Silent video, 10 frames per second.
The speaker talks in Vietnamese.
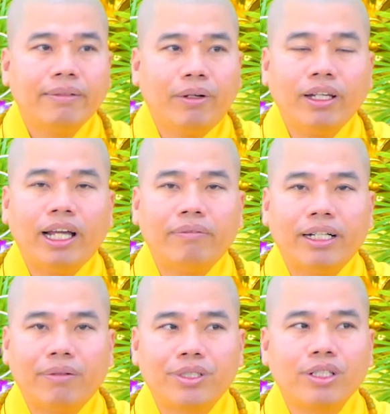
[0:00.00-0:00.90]
Mỗi lần
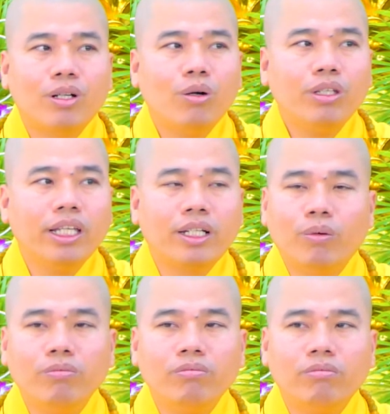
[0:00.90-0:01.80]
mà gặp sự cố gì
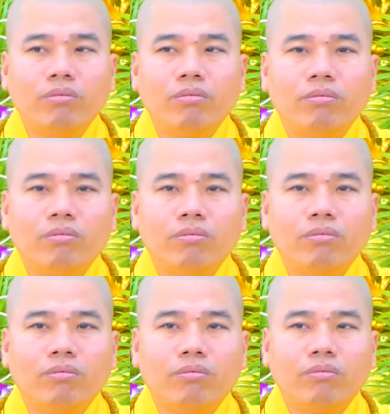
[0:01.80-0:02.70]
cũng
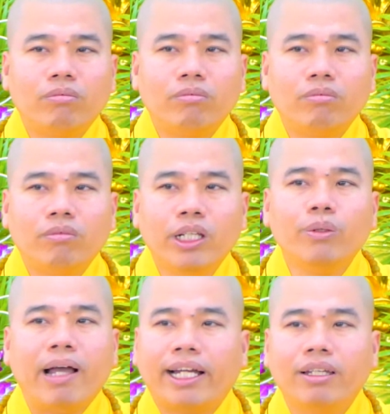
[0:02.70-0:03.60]

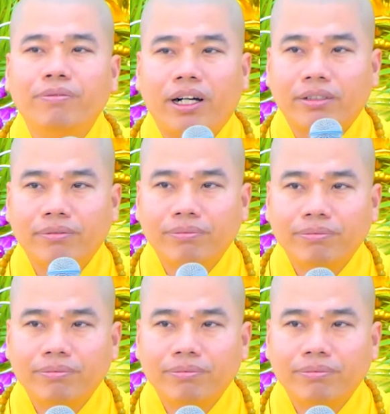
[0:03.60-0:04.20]
liều mạng niệm Phật,